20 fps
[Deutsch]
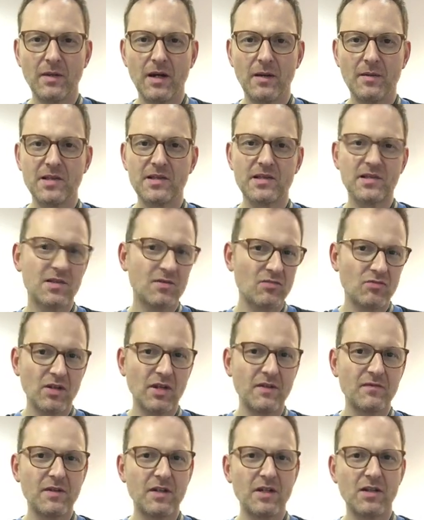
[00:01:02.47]
Aber es ist
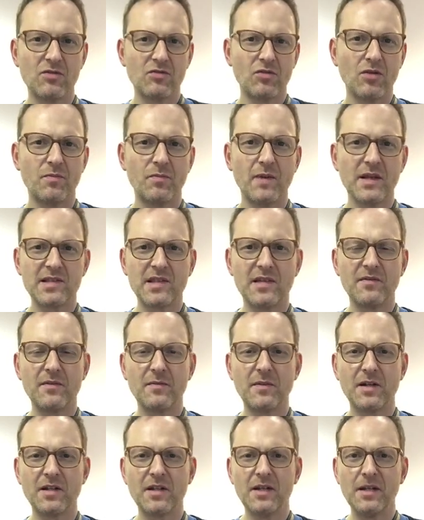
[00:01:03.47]
irgendwie doch besser, wenn
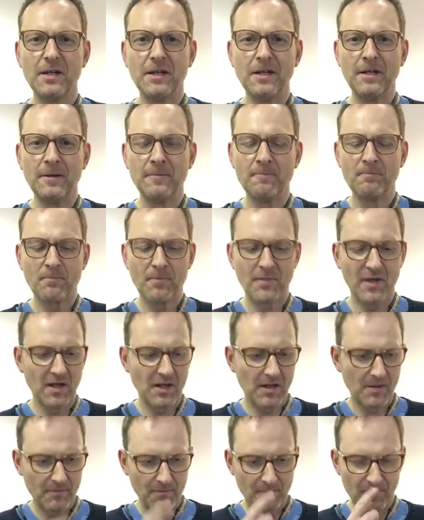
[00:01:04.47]
man,
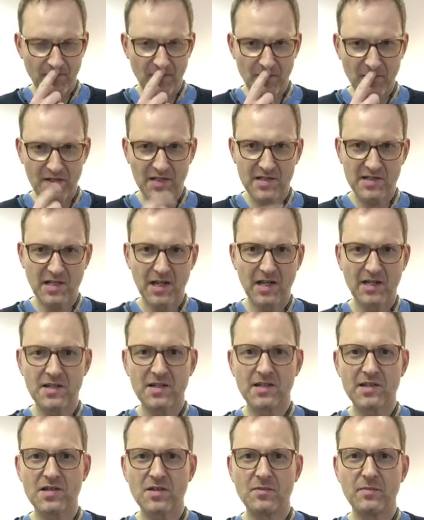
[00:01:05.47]
ähm, wenn man das gleiche
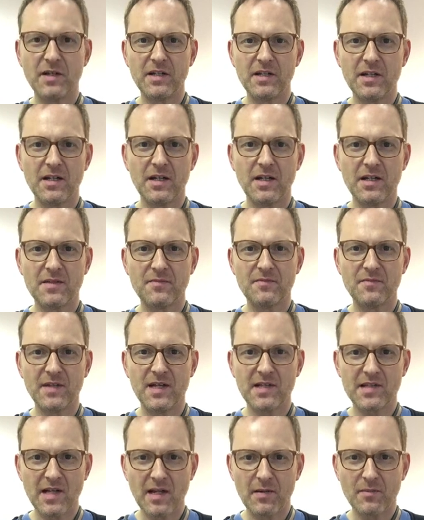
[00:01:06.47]
Instrument dann hat.
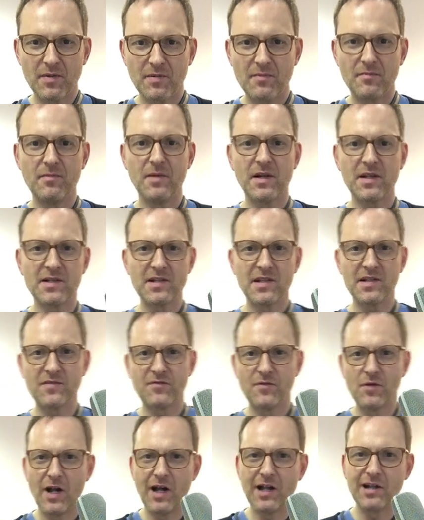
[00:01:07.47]
Deshalb mache ich das
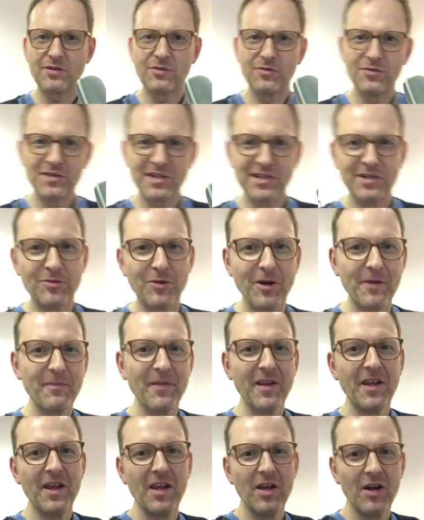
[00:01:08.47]
für Alt und Tenor.
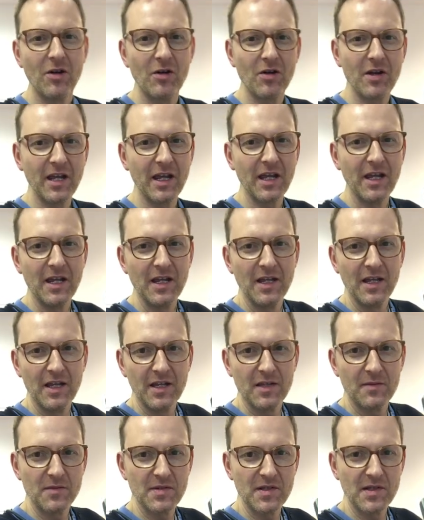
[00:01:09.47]
Okay,
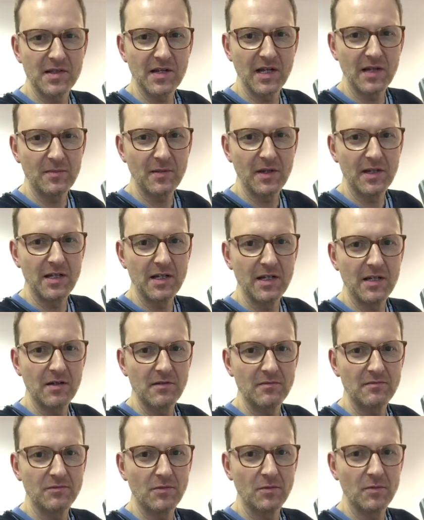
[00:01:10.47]
ich muss jetzt gerade mal hier,
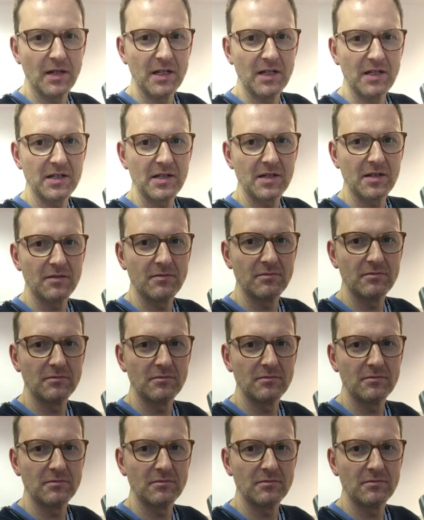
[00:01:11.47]
Moment.